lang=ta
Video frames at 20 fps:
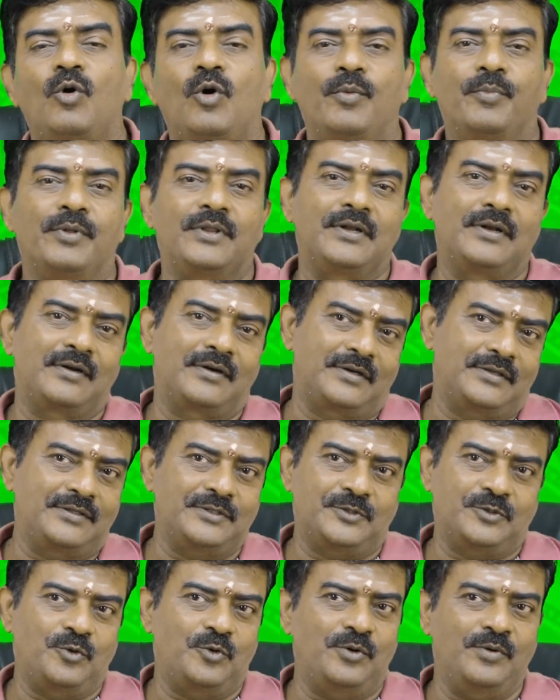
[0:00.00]
ஒன்பதில் இருக்குது
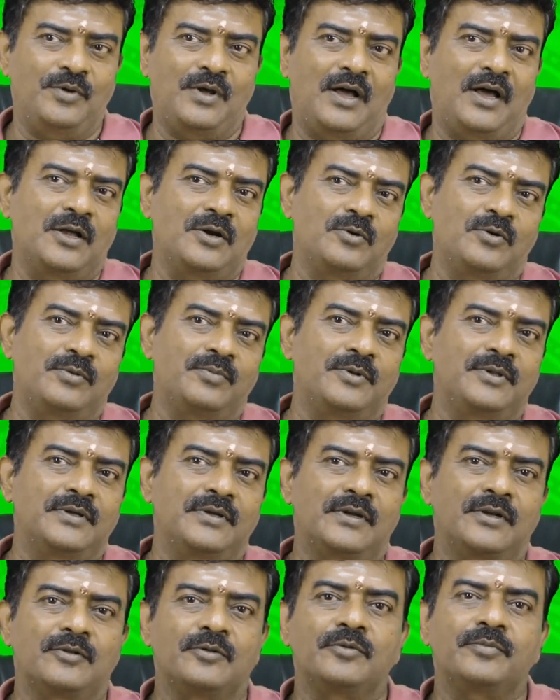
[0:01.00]
ஸோ ஒன்று ஆறு
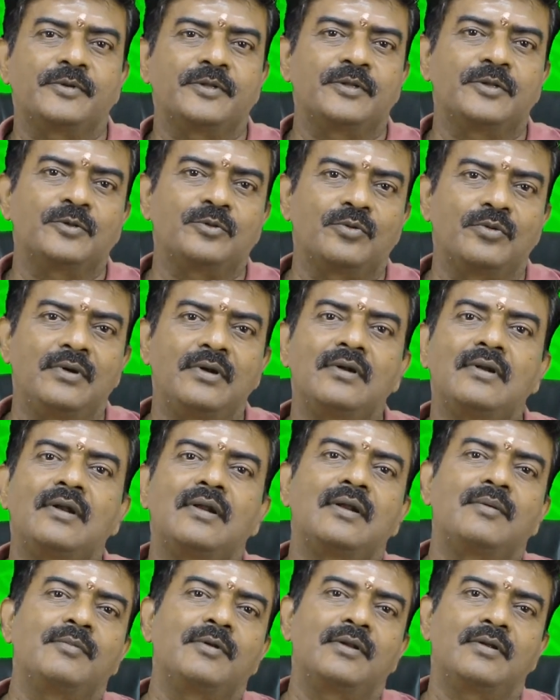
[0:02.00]
ஒன்பதுங்கிறது பார்த்தீங்கன்னா தொழில்
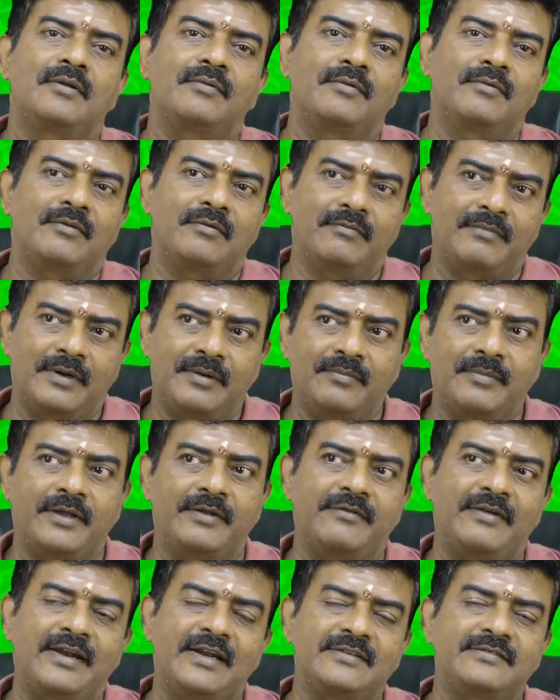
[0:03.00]
நல்ல மென்மை
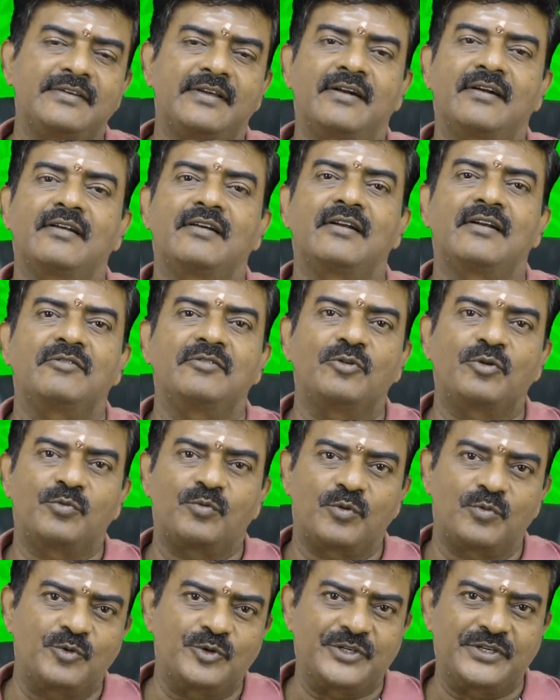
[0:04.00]
வேலை செய்கிற இடங்களில் வந்து ஒரு
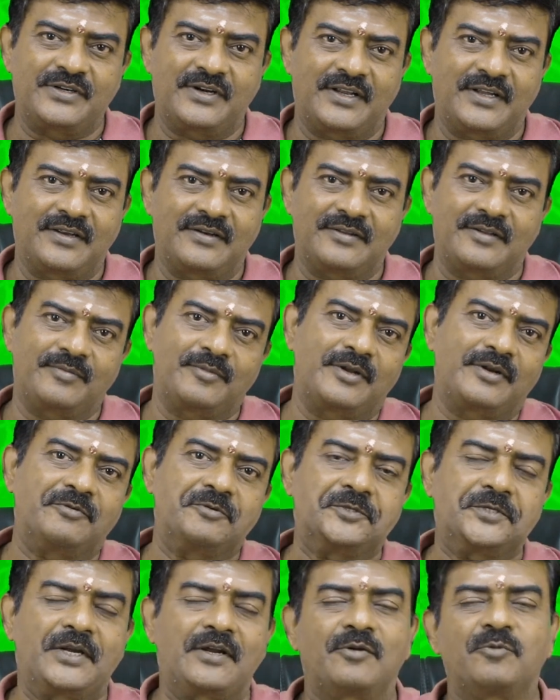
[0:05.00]
ப்ரொமோஷன் கிடைக்கிற இந்த மாதிரி
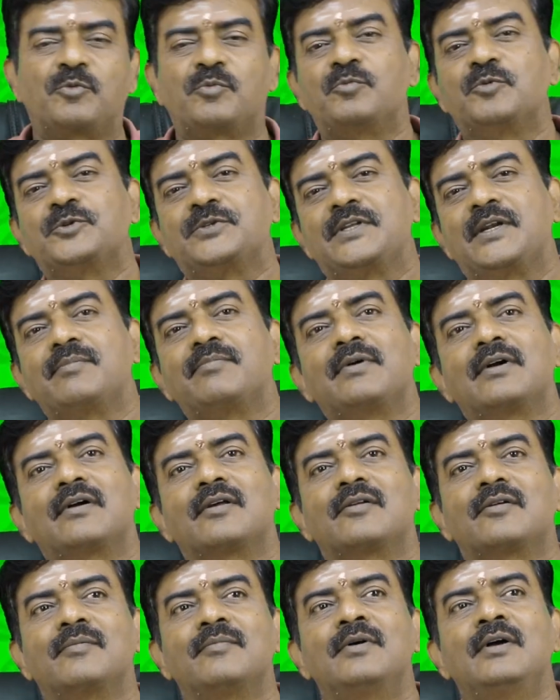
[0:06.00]
விஷயங்கள் ரொம்ப சிறப்பாக
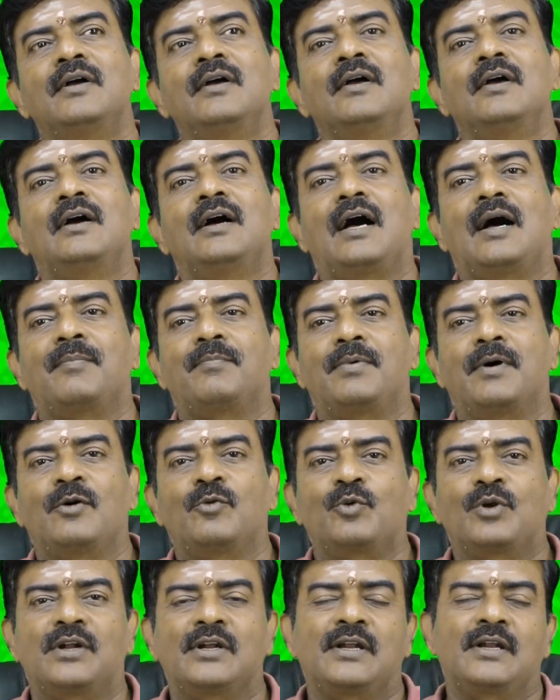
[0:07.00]
இருக்கும் அப்பா
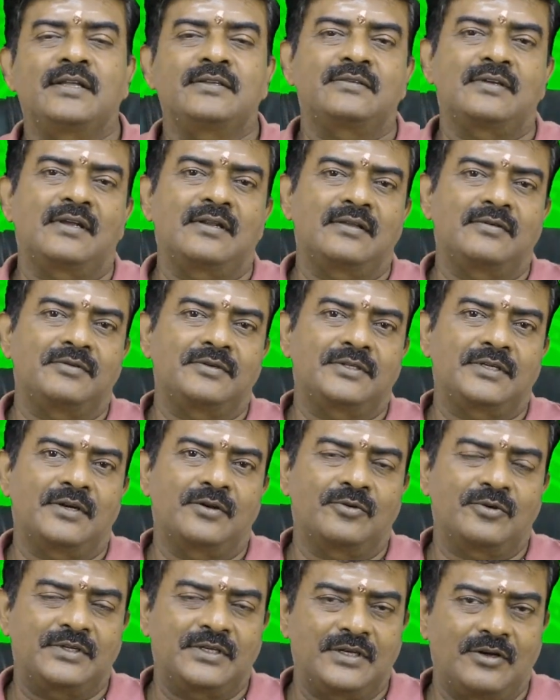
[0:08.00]
உடல்நிலை சார்ந்த
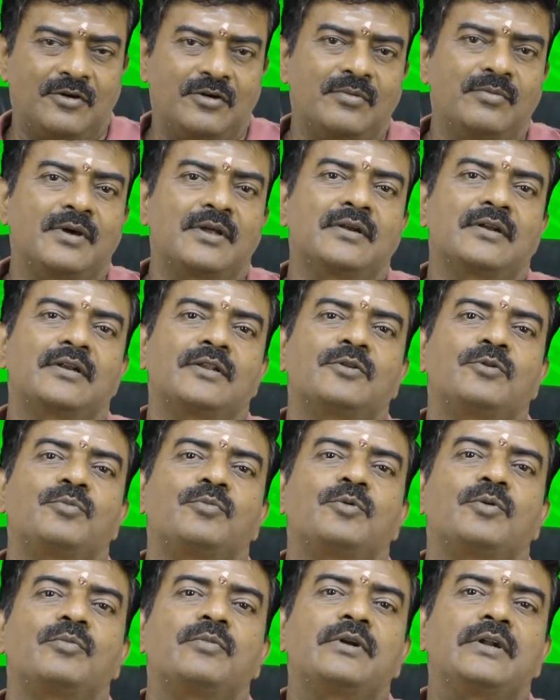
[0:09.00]
விஷயங்களும் கொஞ்சம் கவனமாக இருக்கிறது
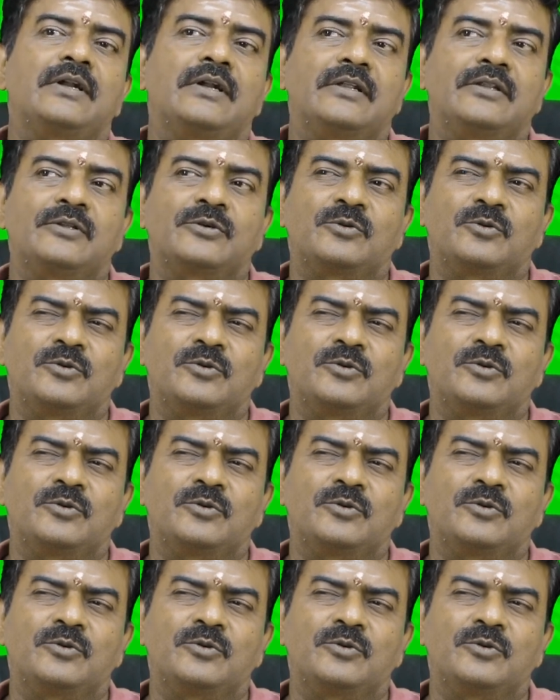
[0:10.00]
ரொம்ப ரொம்ப நல்லது